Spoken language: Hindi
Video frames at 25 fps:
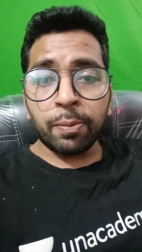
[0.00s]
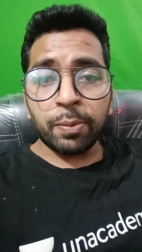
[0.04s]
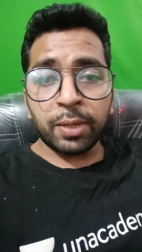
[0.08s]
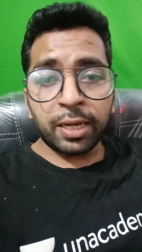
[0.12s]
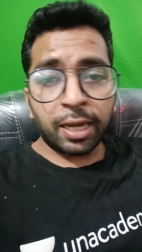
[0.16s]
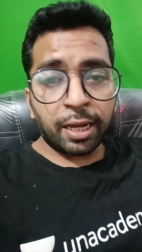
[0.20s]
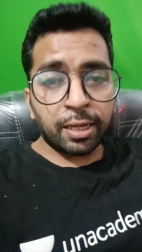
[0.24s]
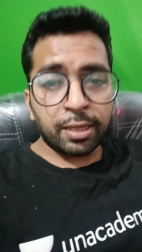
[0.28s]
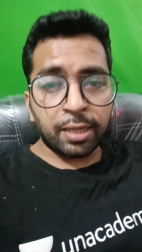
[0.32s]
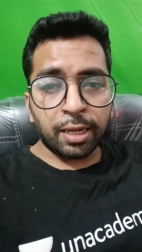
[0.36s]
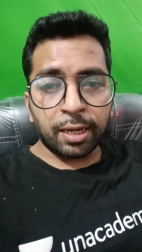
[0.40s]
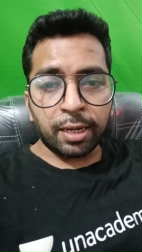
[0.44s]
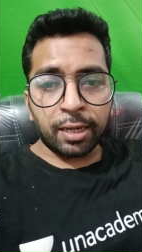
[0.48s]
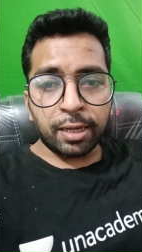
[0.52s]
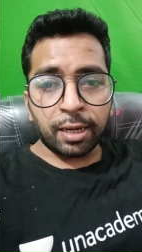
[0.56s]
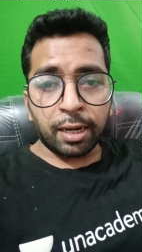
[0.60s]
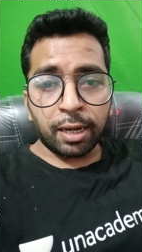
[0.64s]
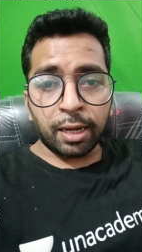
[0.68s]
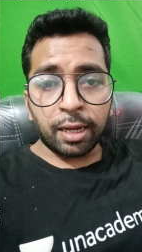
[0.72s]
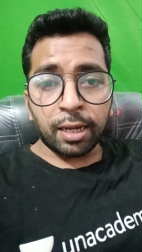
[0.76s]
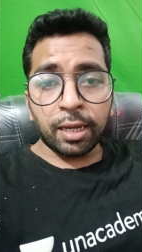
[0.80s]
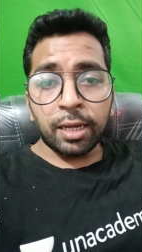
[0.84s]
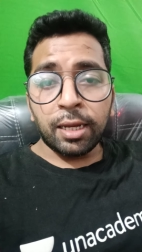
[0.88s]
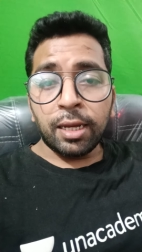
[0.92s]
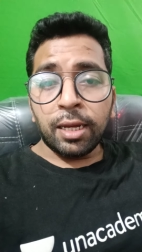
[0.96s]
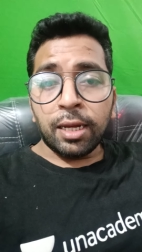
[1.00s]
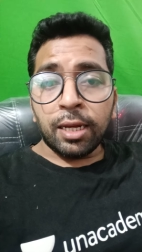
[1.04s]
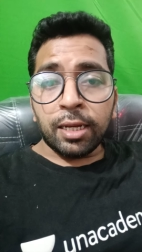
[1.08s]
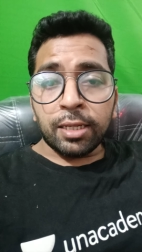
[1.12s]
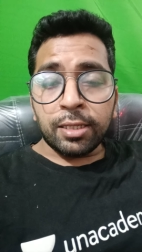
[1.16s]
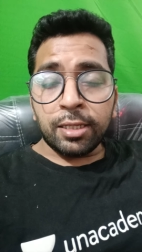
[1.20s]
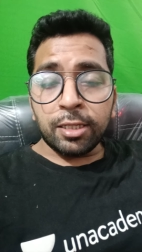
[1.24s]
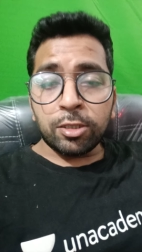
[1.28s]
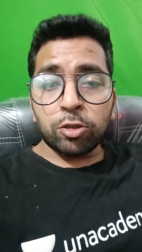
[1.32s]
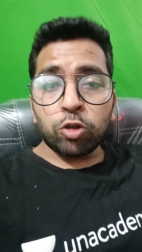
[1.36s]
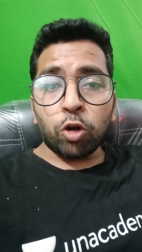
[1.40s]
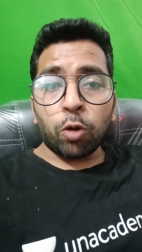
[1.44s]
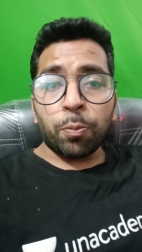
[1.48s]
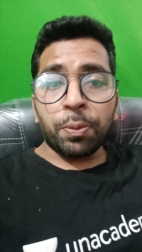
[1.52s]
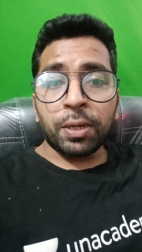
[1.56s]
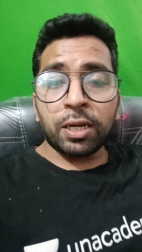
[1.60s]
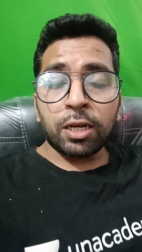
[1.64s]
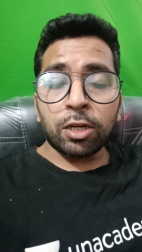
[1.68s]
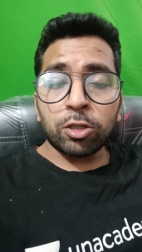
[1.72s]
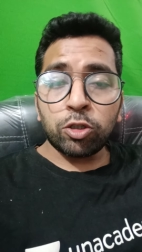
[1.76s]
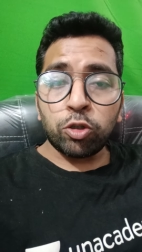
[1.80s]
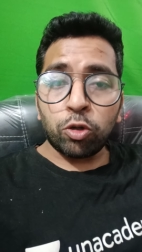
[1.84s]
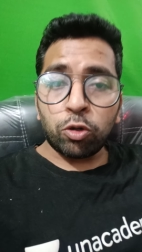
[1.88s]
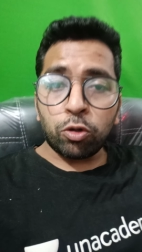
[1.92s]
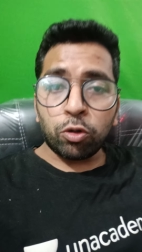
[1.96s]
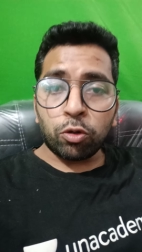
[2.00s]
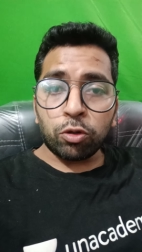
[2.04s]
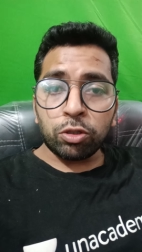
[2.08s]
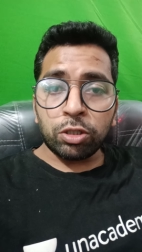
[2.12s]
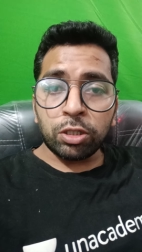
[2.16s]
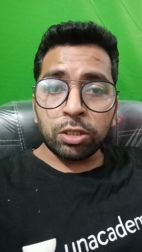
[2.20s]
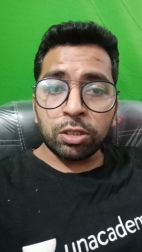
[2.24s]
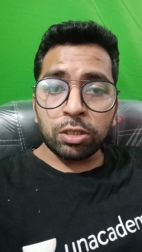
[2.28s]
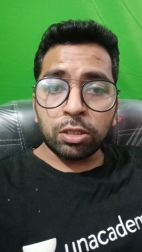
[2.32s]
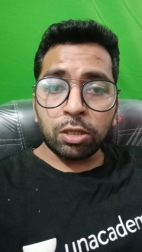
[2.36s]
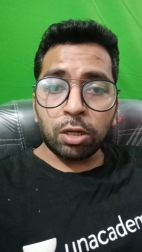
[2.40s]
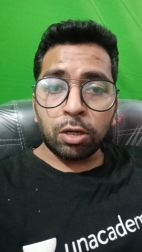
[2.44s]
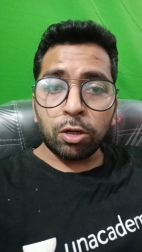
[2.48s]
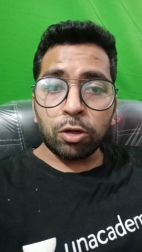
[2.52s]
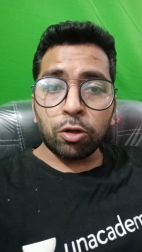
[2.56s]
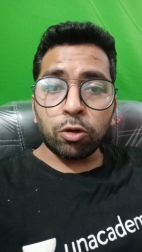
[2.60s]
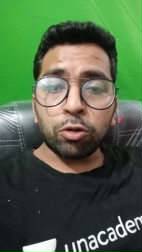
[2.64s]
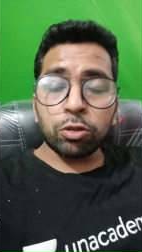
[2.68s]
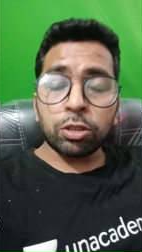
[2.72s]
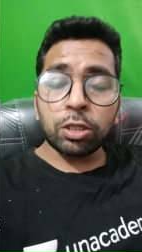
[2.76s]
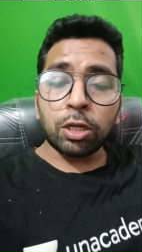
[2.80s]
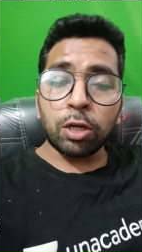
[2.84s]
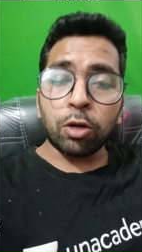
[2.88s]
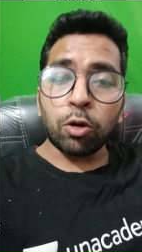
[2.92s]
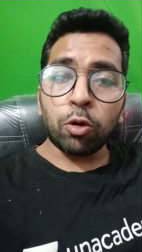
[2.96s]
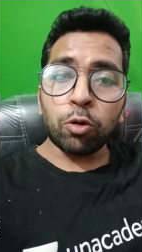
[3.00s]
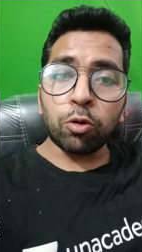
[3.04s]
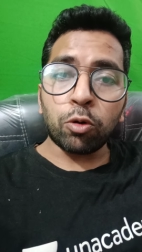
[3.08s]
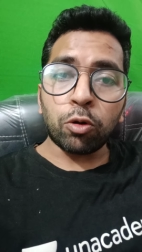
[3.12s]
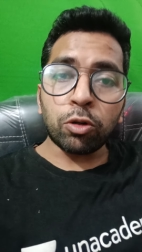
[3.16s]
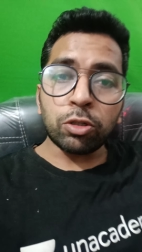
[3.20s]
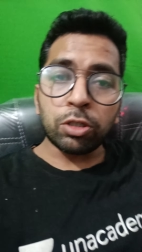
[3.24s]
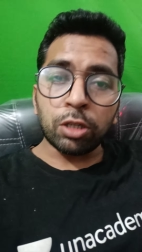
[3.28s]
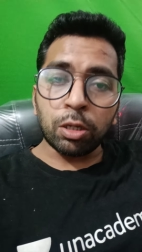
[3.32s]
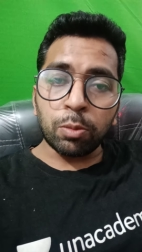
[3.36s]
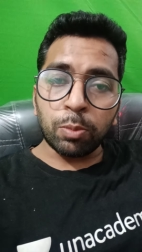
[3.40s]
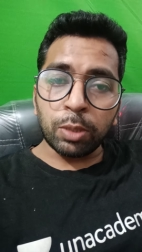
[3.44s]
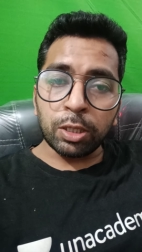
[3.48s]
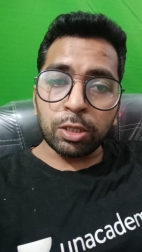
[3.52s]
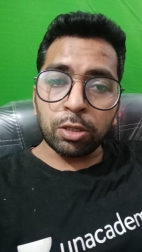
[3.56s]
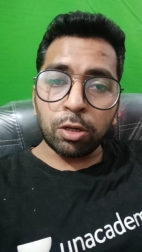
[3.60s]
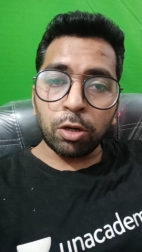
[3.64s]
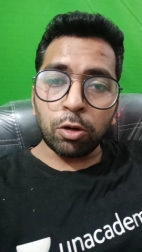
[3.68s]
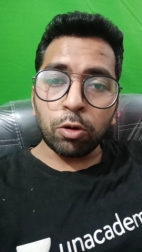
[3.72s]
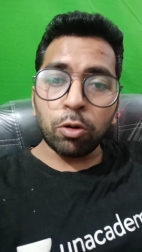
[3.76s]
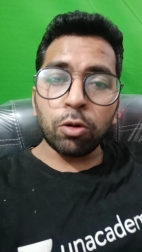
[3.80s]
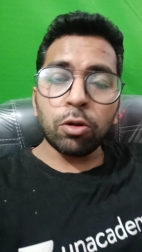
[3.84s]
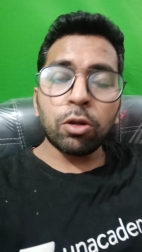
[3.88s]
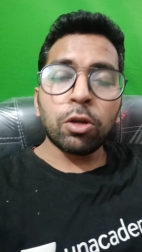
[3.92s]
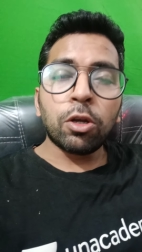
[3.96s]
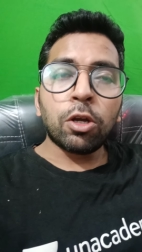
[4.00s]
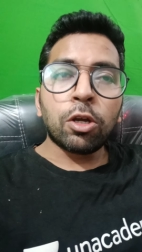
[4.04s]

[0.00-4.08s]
में यही तरीका है जिस टॉपिक का शॉर्ट क्वेश्चंस कर रहे हो उसके लॉन्ग क्वेश्चन मत करो